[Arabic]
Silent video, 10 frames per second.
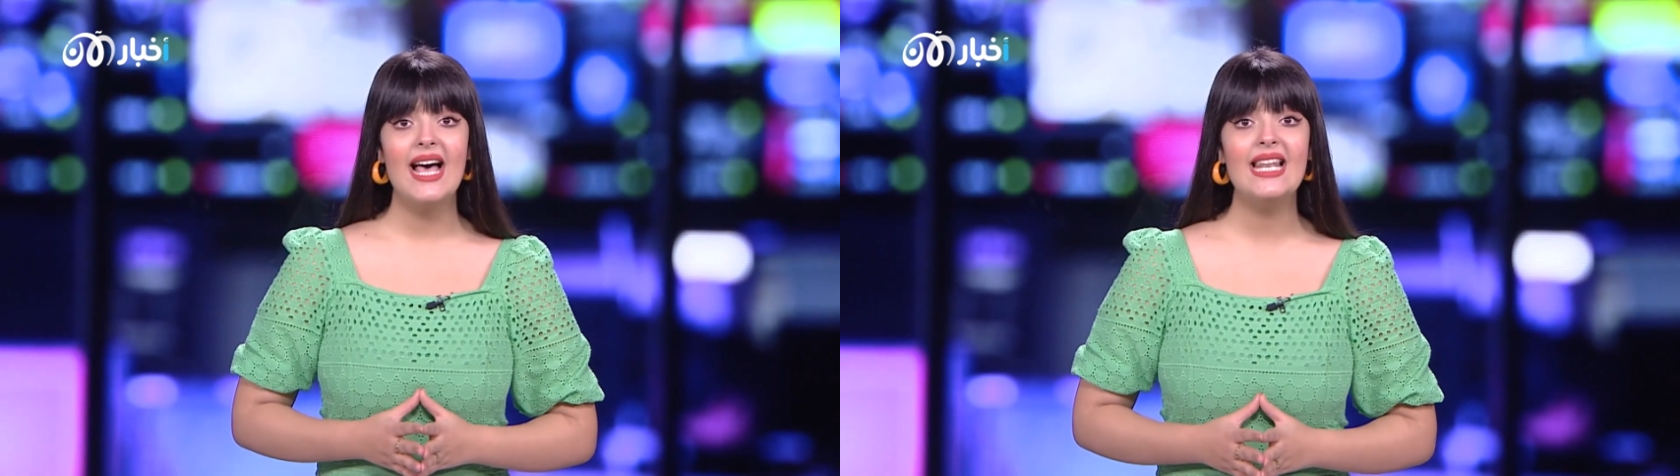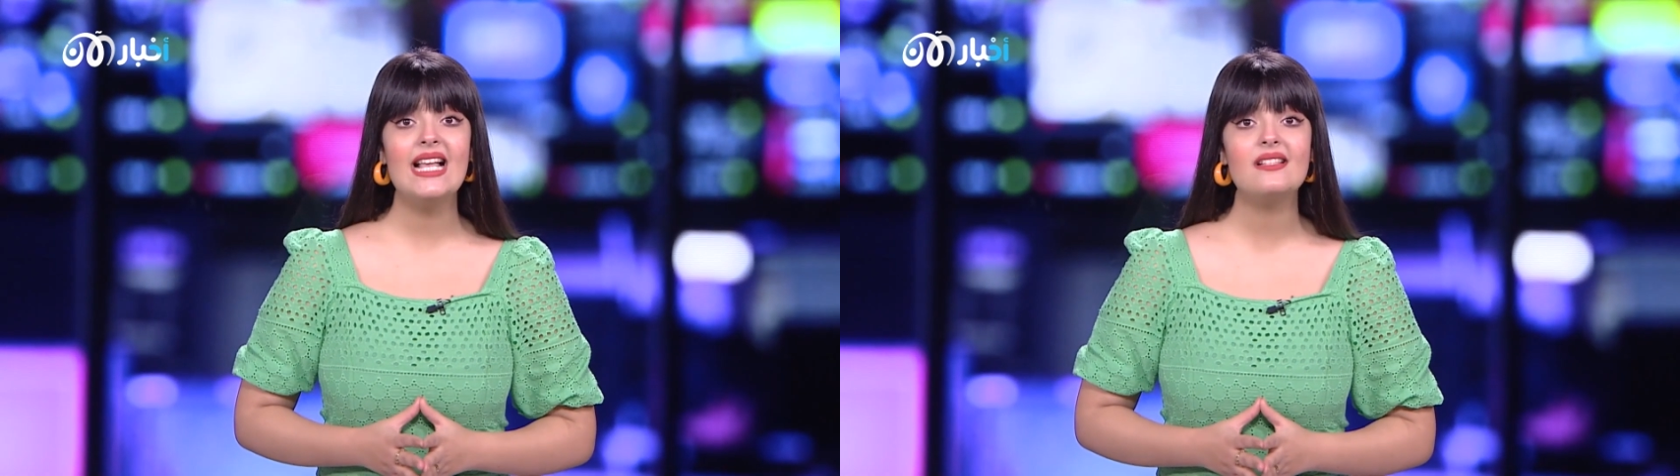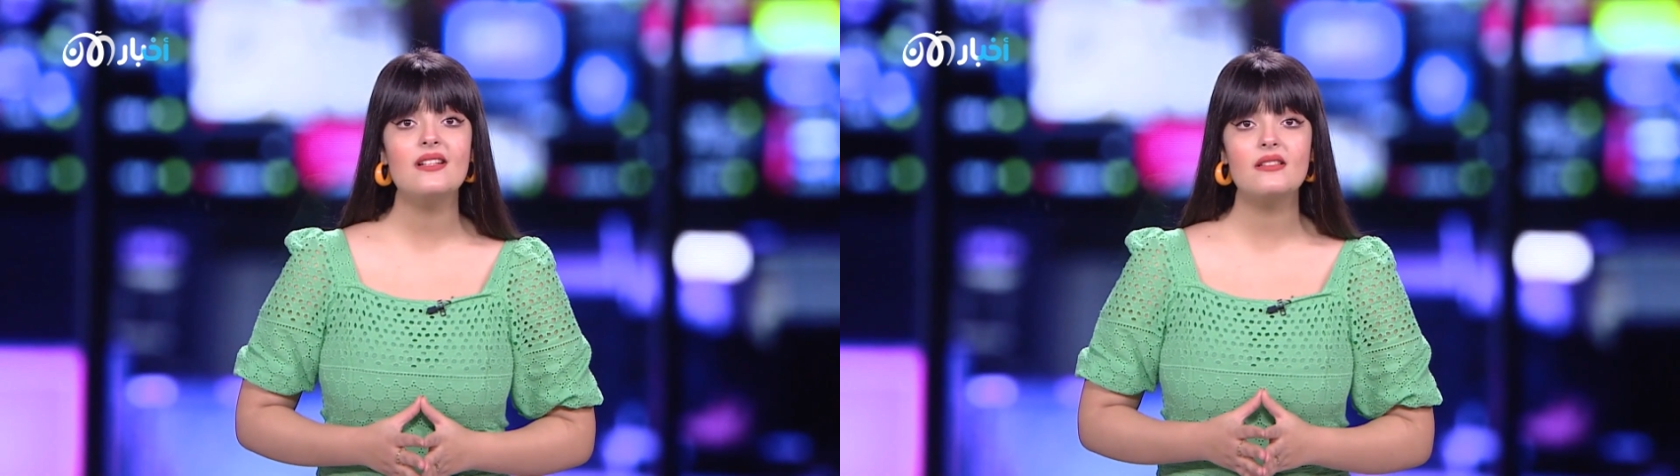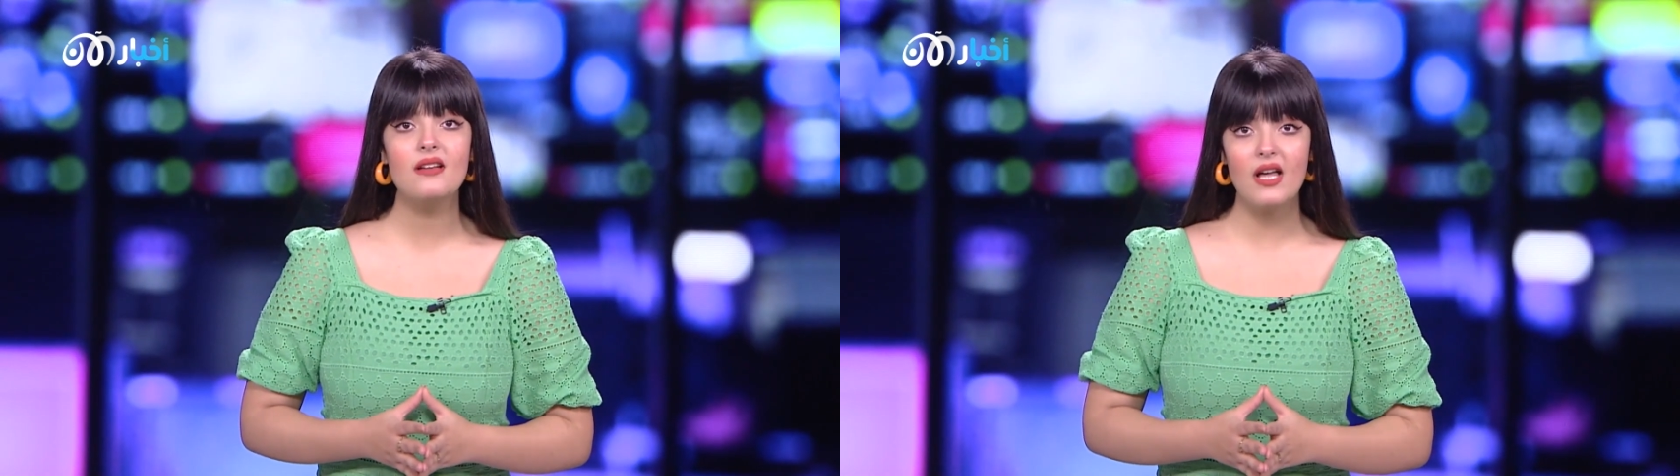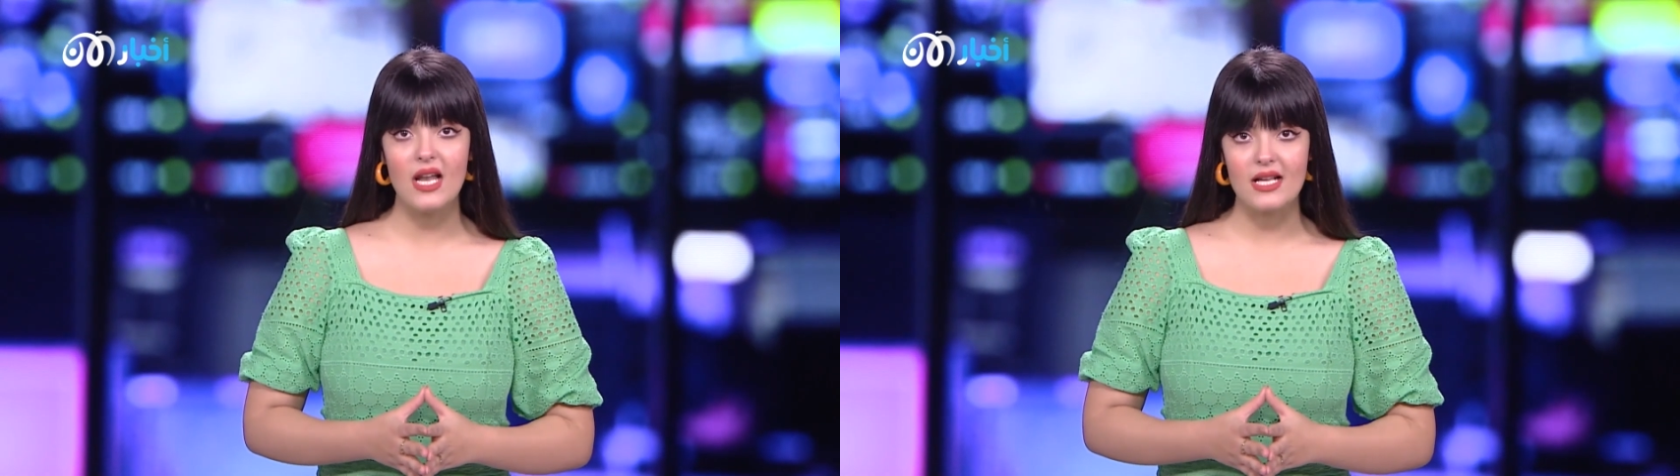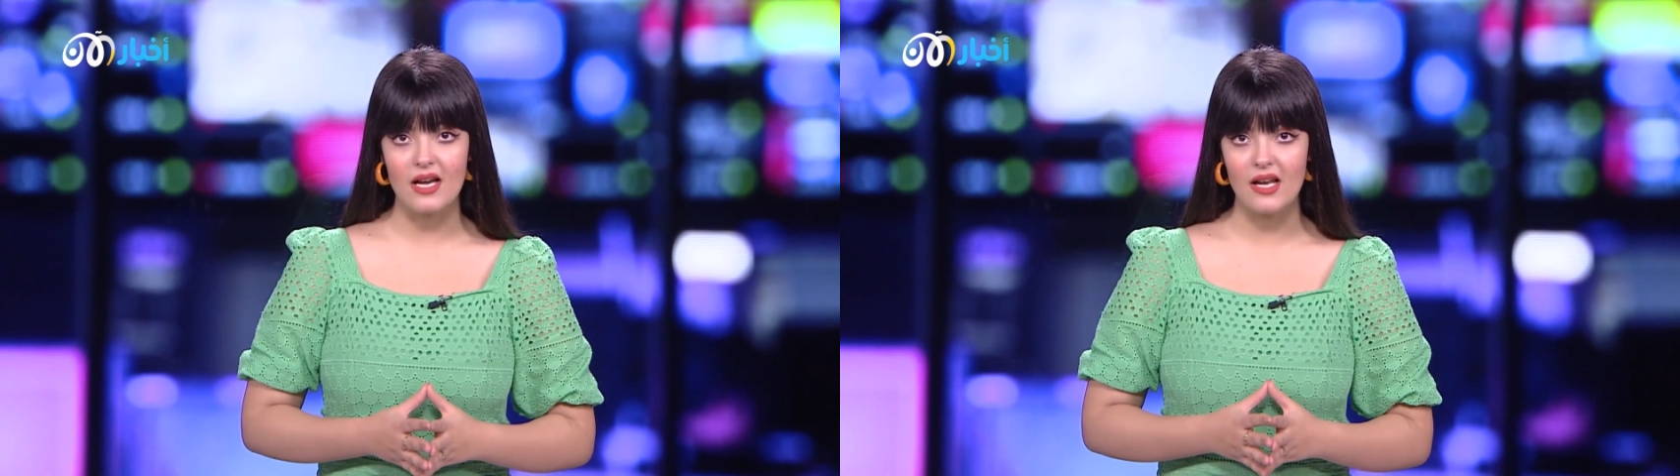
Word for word: التي طالت